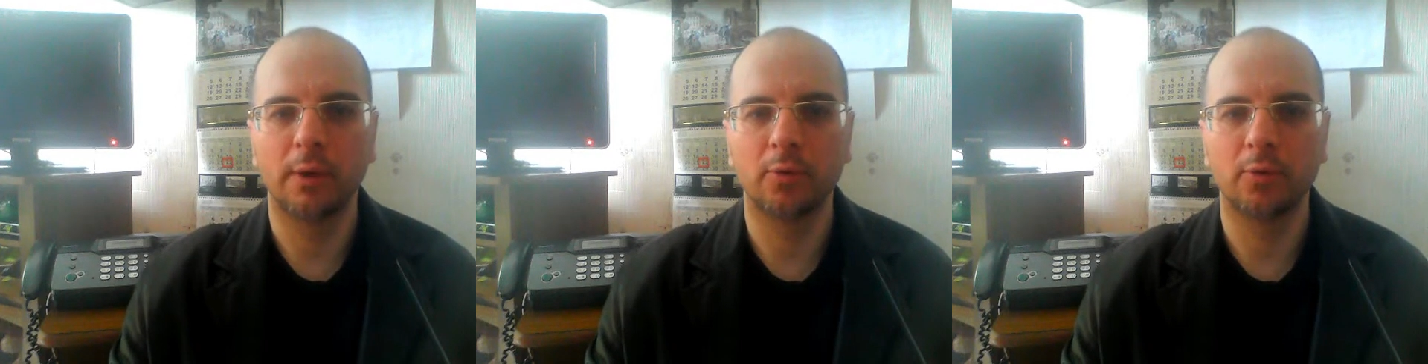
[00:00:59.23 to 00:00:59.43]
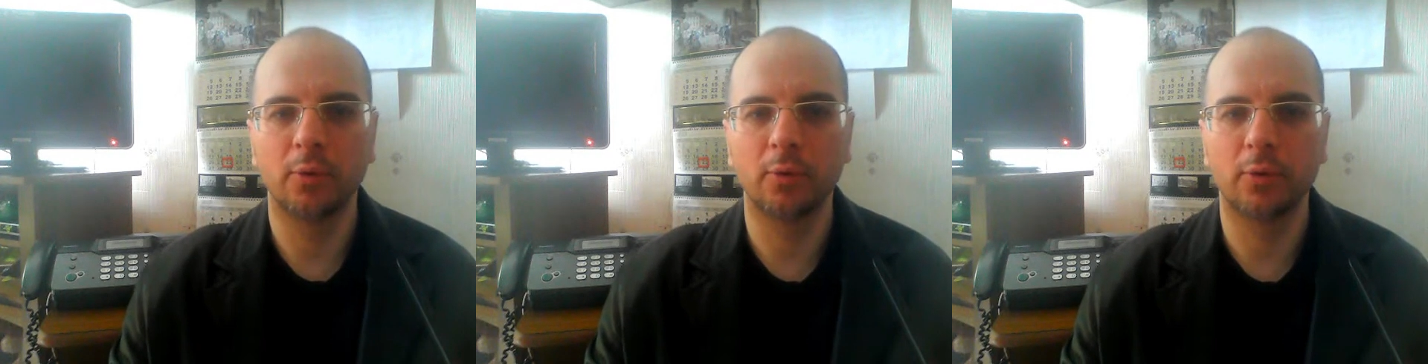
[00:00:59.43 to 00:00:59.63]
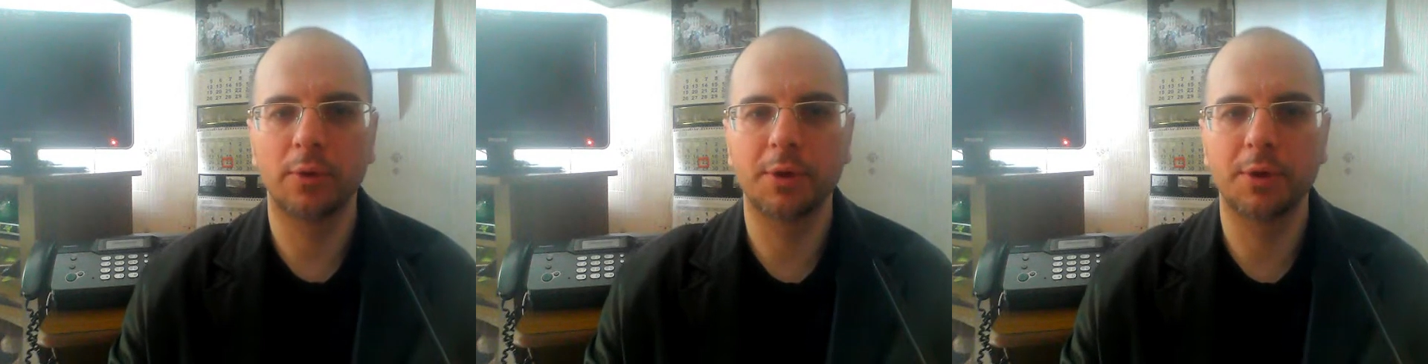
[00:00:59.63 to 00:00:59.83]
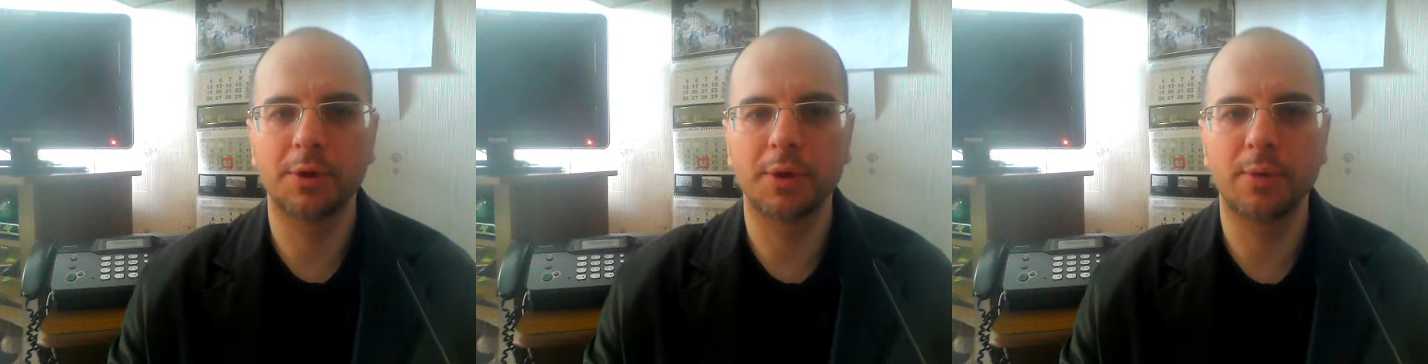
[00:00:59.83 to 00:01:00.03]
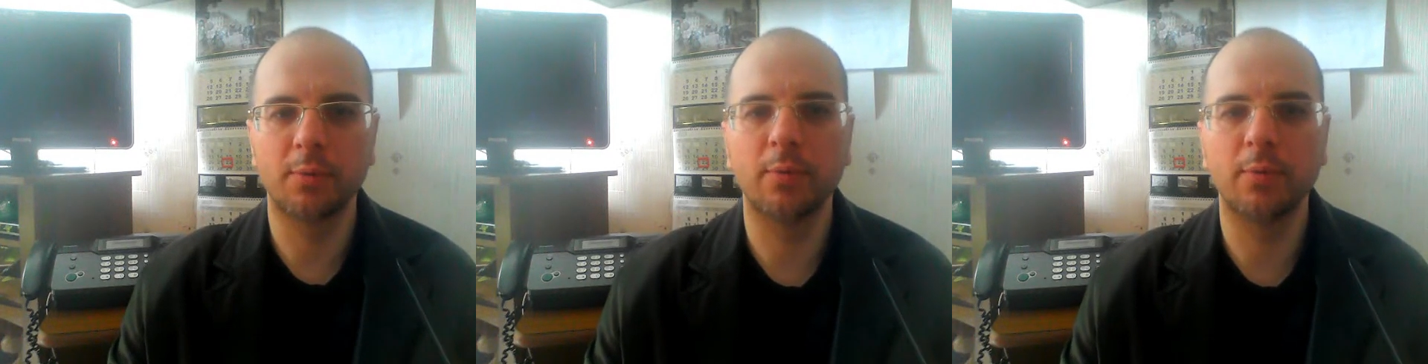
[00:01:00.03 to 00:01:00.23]
До
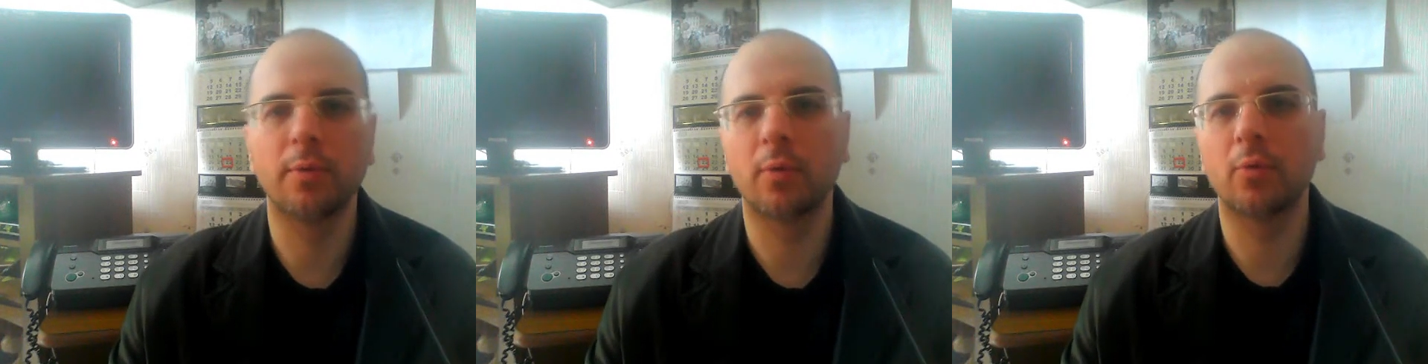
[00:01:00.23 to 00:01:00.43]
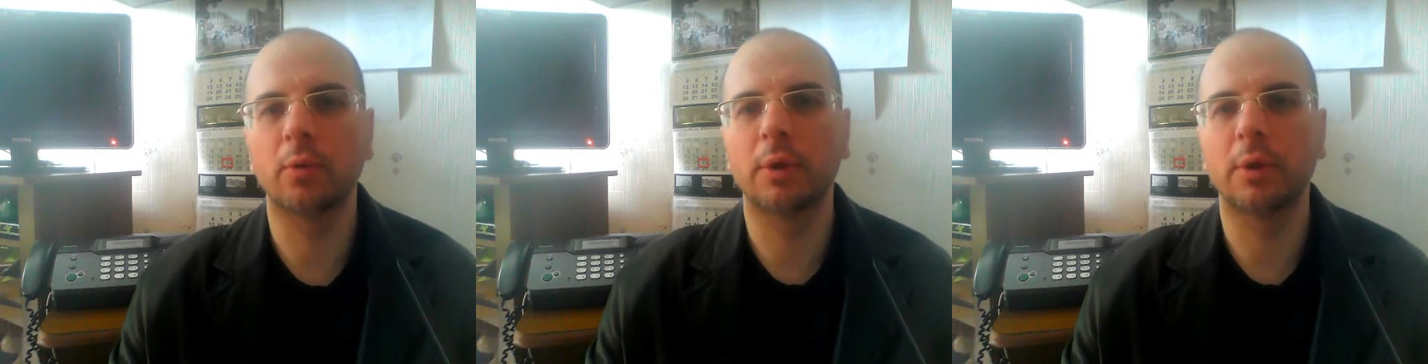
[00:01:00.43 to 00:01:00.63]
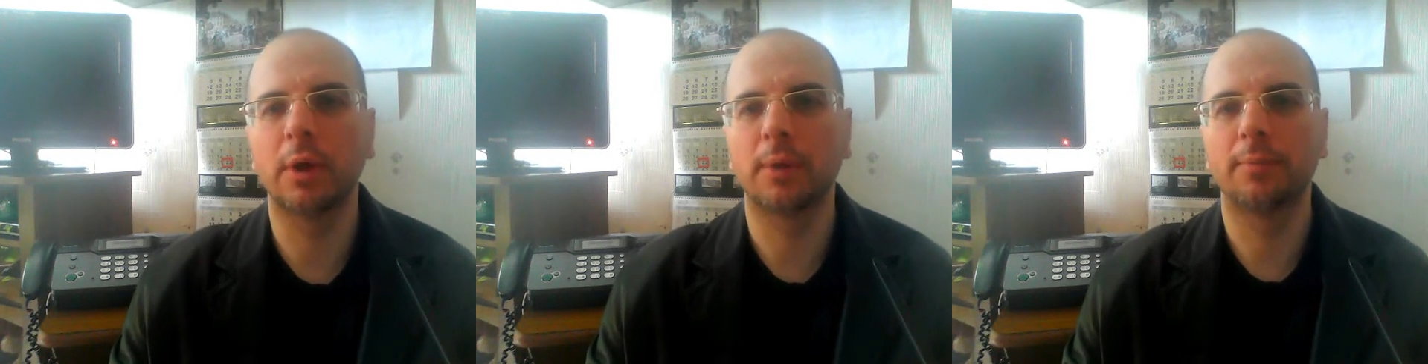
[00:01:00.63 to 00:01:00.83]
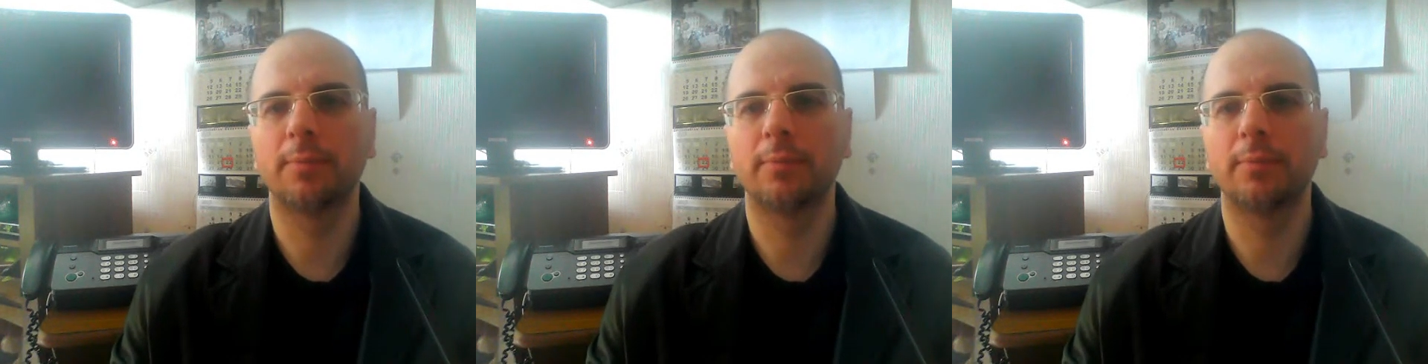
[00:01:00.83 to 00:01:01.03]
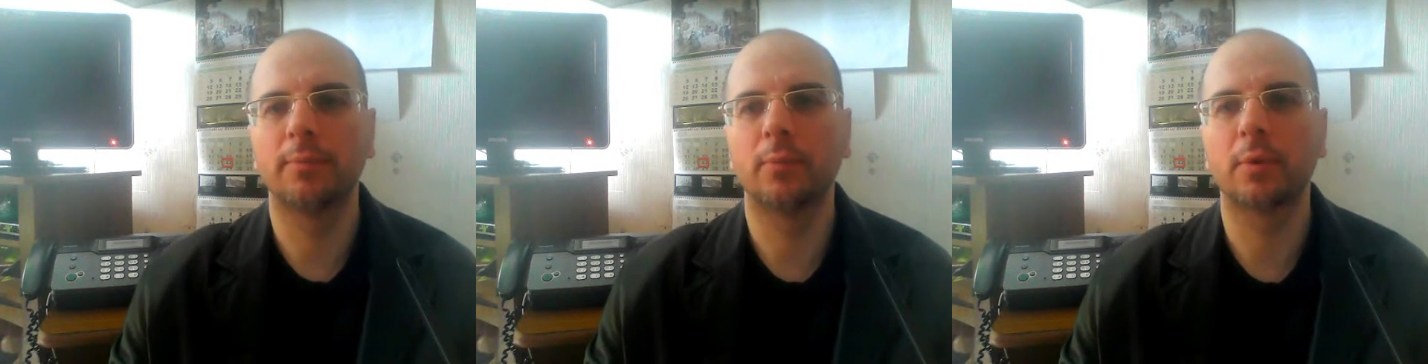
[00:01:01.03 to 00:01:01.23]
2007 года
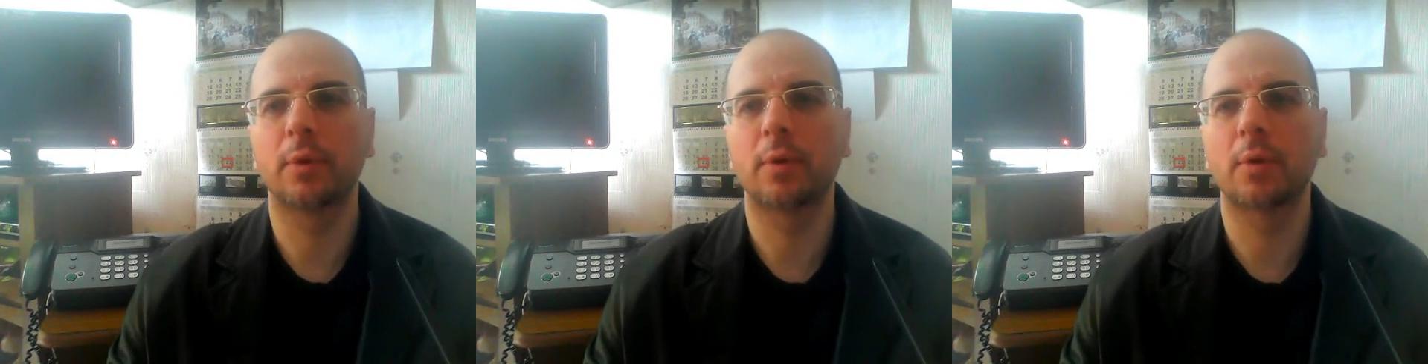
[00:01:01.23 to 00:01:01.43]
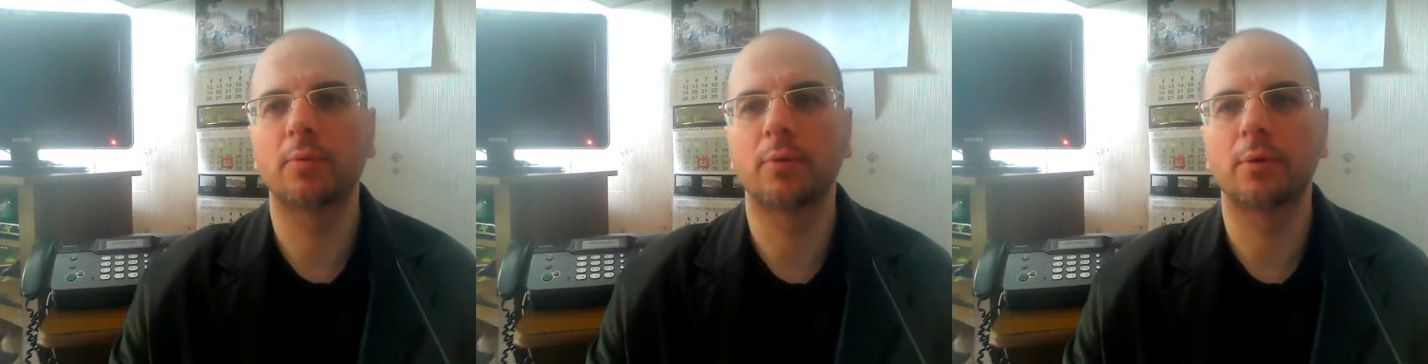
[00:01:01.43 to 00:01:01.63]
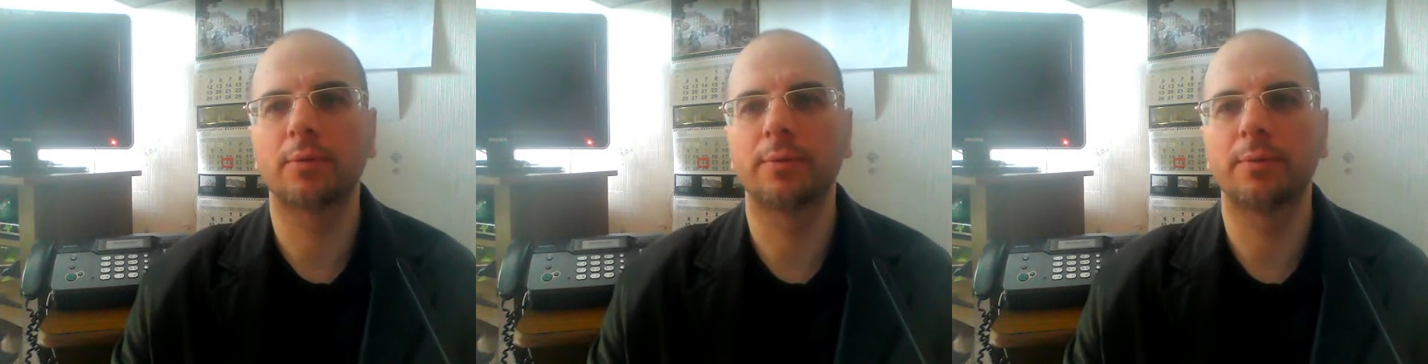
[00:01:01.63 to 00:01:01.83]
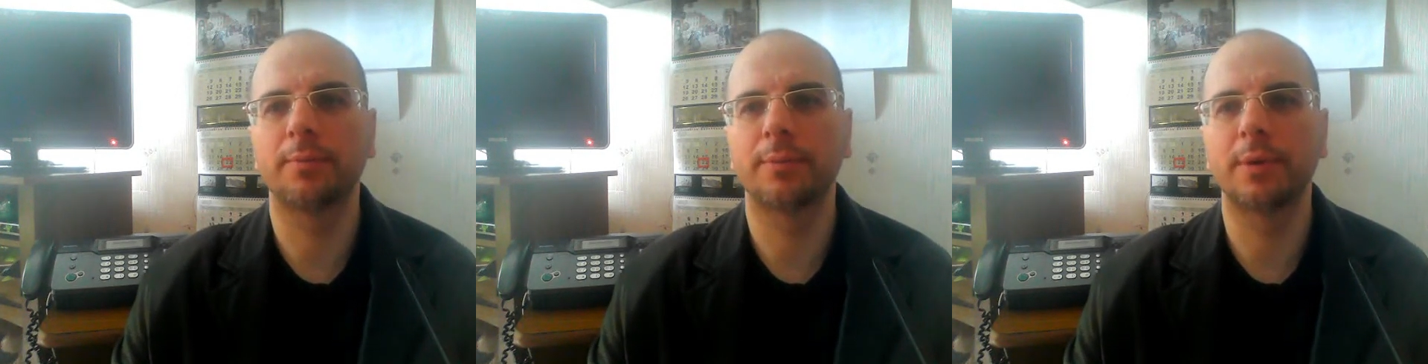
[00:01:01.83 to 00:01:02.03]
вот этот вот,